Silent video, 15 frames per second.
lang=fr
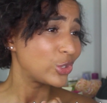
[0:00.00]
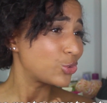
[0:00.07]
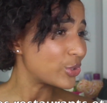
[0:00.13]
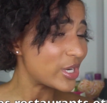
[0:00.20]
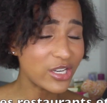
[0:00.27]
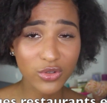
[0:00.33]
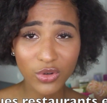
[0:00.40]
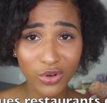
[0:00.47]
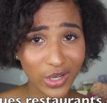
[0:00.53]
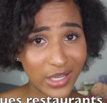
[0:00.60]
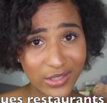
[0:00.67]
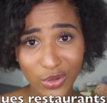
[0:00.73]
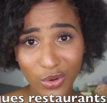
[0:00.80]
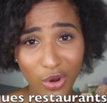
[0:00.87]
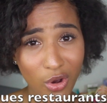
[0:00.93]
tous les jours au
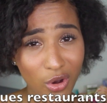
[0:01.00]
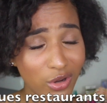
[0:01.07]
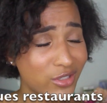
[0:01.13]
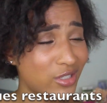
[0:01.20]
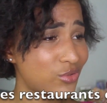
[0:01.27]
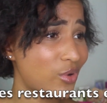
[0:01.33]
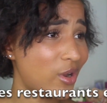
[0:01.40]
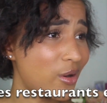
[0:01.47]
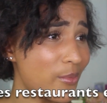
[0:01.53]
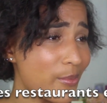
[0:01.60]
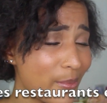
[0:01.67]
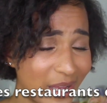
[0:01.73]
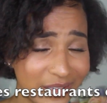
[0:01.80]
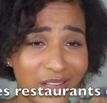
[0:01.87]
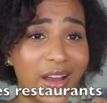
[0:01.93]
restaurant, que ce soit le
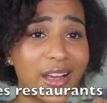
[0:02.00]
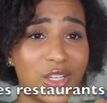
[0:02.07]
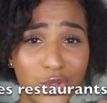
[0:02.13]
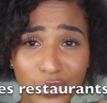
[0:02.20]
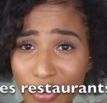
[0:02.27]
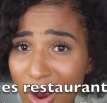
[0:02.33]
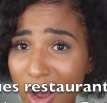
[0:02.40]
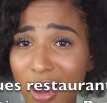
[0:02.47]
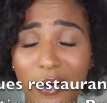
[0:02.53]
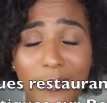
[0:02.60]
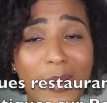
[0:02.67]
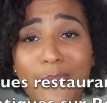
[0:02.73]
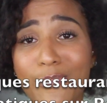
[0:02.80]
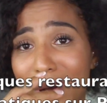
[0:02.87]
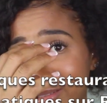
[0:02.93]
matin et soir,
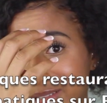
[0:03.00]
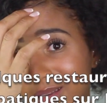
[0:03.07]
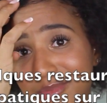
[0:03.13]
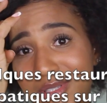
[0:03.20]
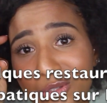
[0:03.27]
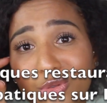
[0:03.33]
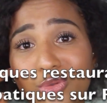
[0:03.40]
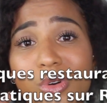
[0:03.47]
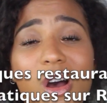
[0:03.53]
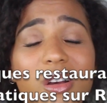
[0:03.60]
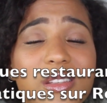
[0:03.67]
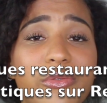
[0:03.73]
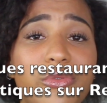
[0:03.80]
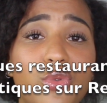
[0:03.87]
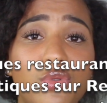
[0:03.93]
même matin, midi, soir,
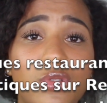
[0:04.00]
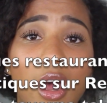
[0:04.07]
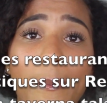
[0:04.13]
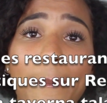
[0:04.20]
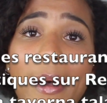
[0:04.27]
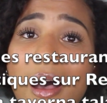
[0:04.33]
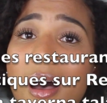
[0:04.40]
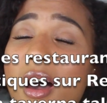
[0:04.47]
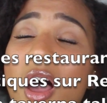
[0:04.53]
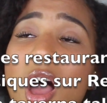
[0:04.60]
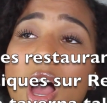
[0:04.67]
ça vous coûtera pas